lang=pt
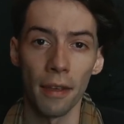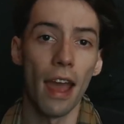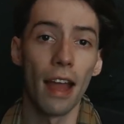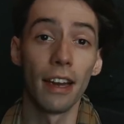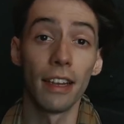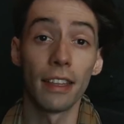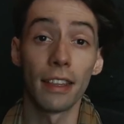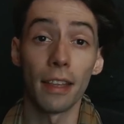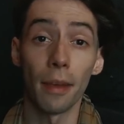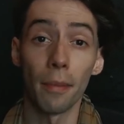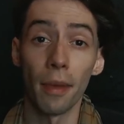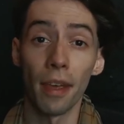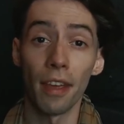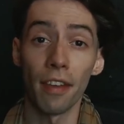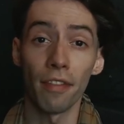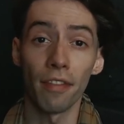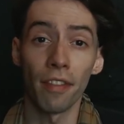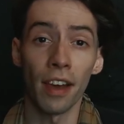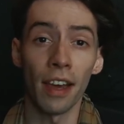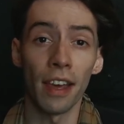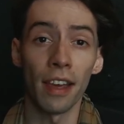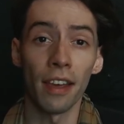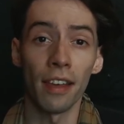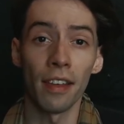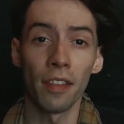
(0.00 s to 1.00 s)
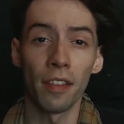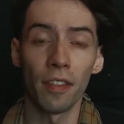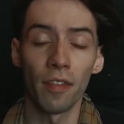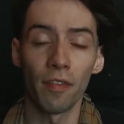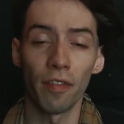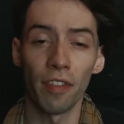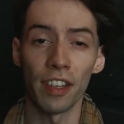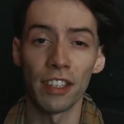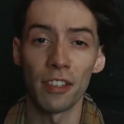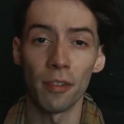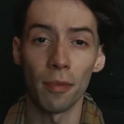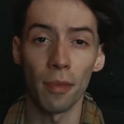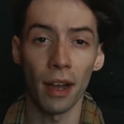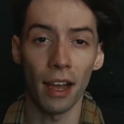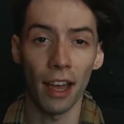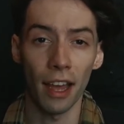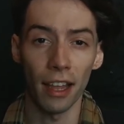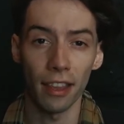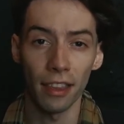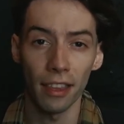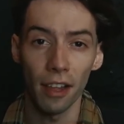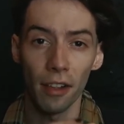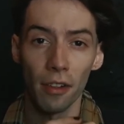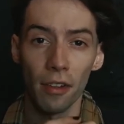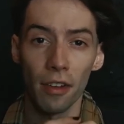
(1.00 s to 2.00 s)
Ele também vai fazer uma
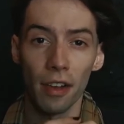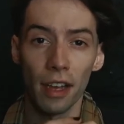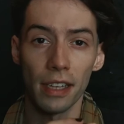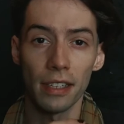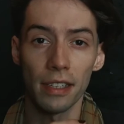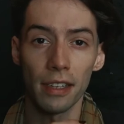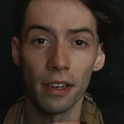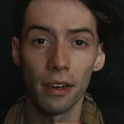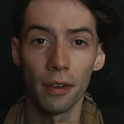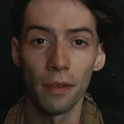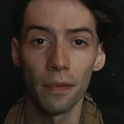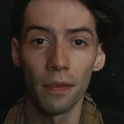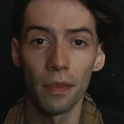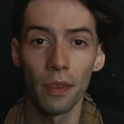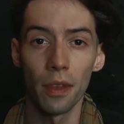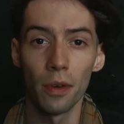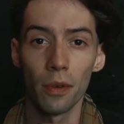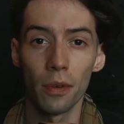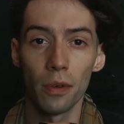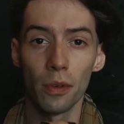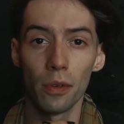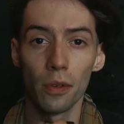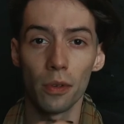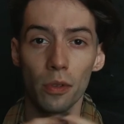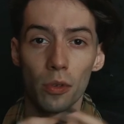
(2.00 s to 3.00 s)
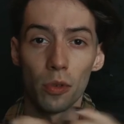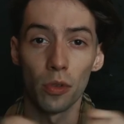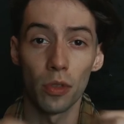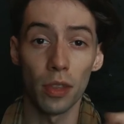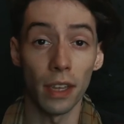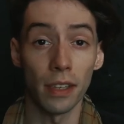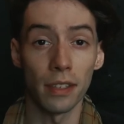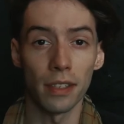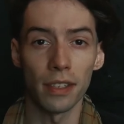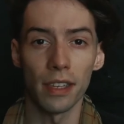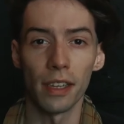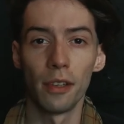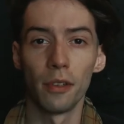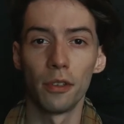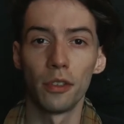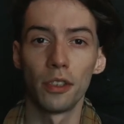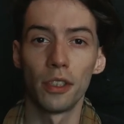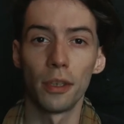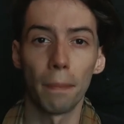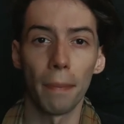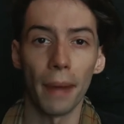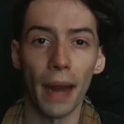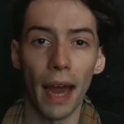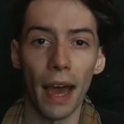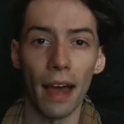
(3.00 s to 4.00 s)
catalogação dos utensílios de
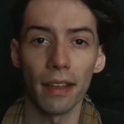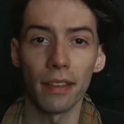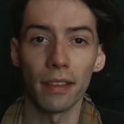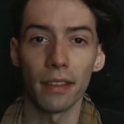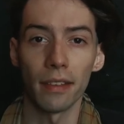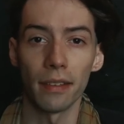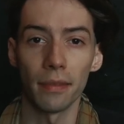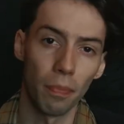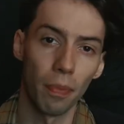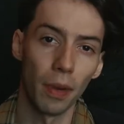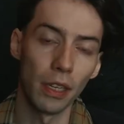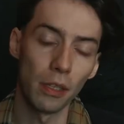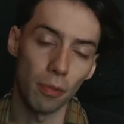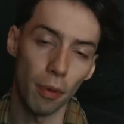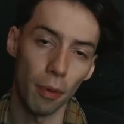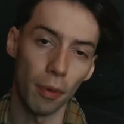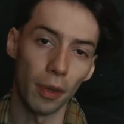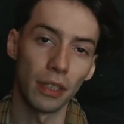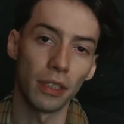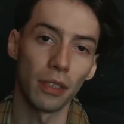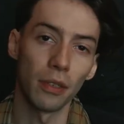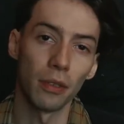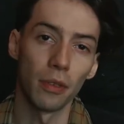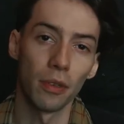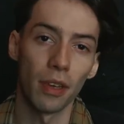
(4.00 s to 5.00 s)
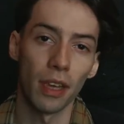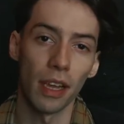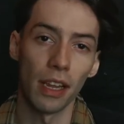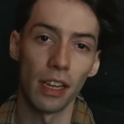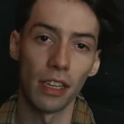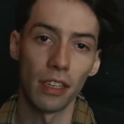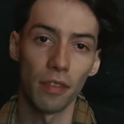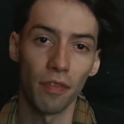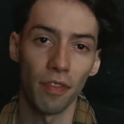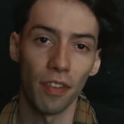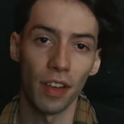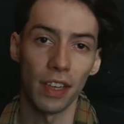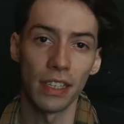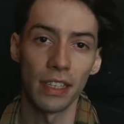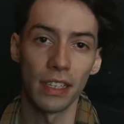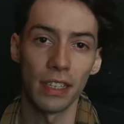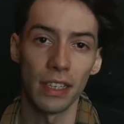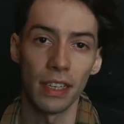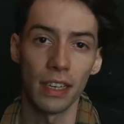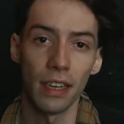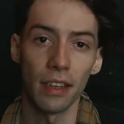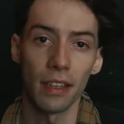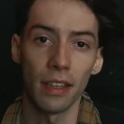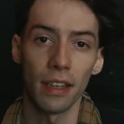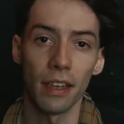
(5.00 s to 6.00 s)
prata, principalmente do que ele
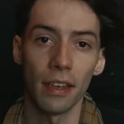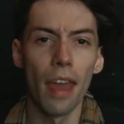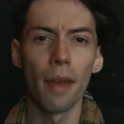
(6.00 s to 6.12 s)
fazia, né?